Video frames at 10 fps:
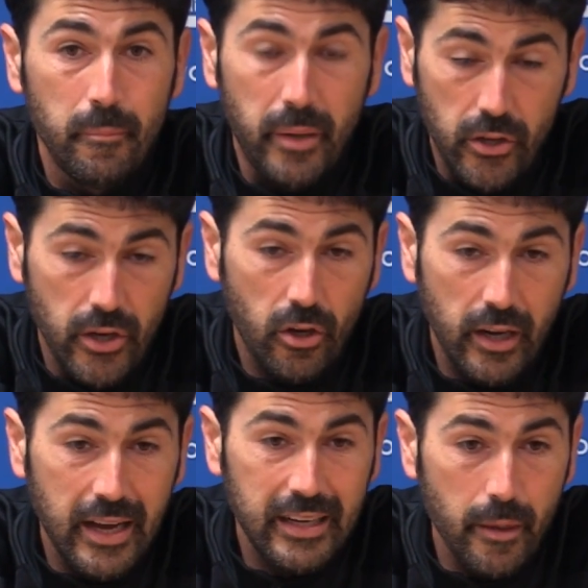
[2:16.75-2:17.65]
Pero yo creo
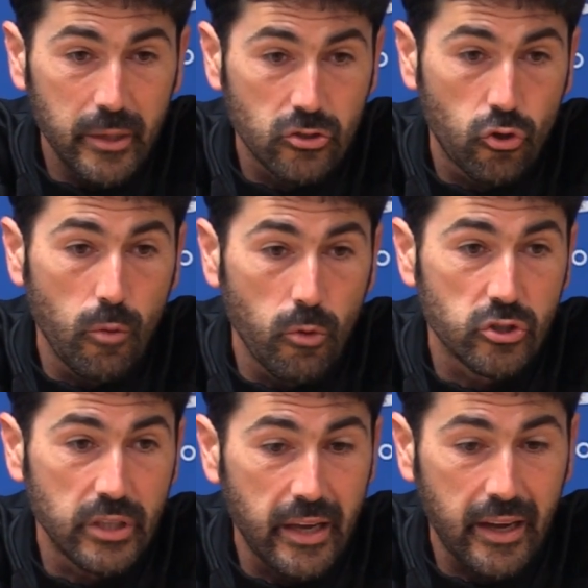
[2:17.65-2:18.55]
que la clave es cómo
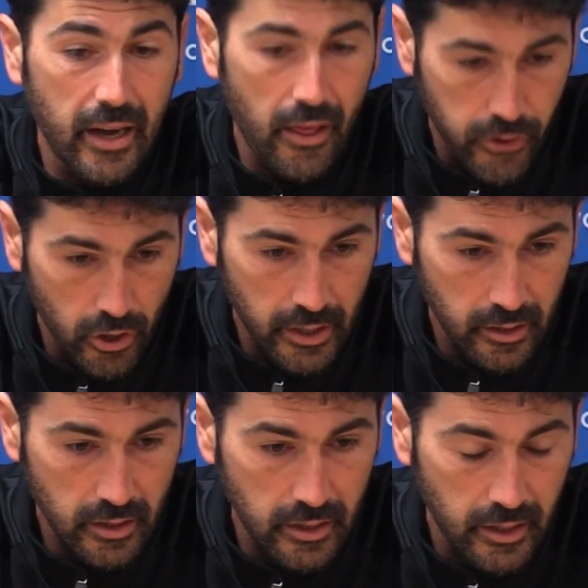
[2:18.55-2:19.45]
se
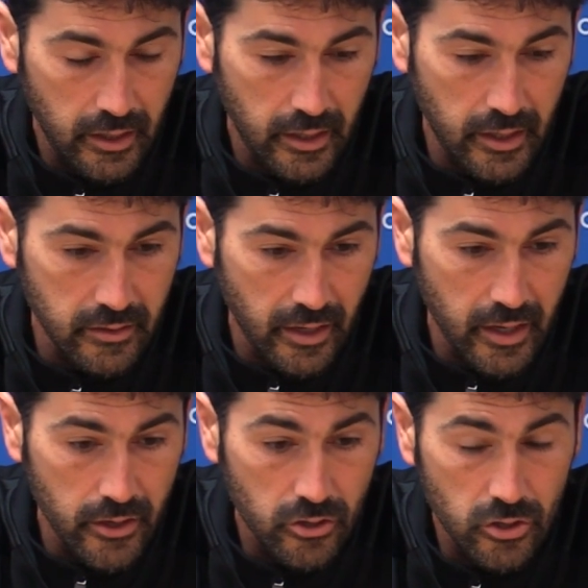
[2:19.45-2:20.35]
relacionen eh,
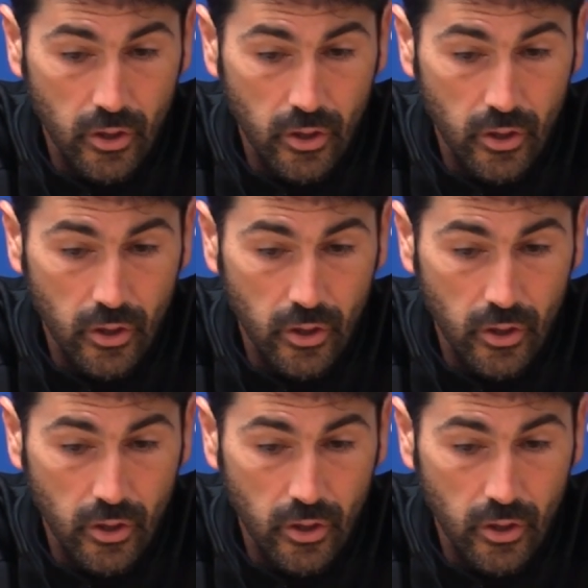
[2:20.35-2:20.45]
entre ellos.